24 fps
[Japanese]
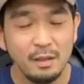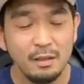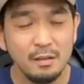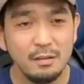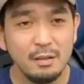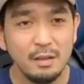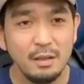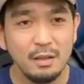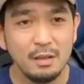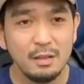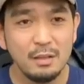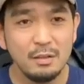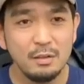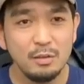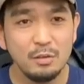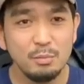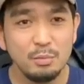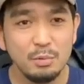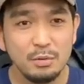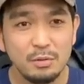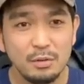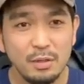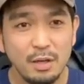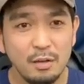で昨日
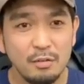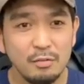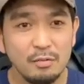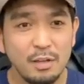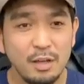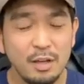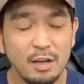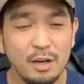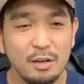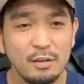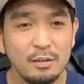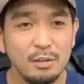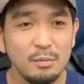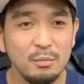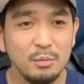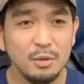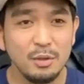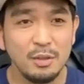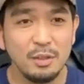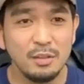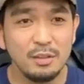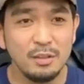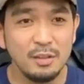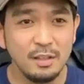僕は大学院も
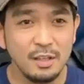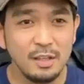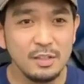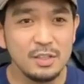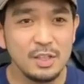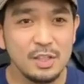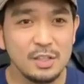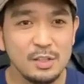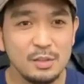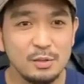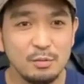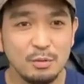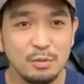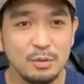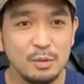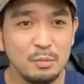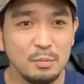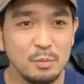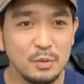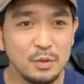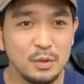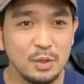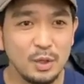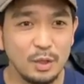入れてね写真撮って
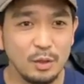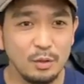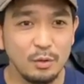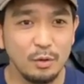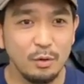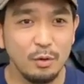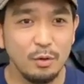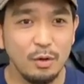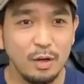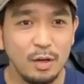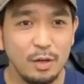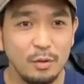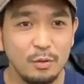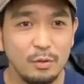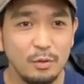みましたけど、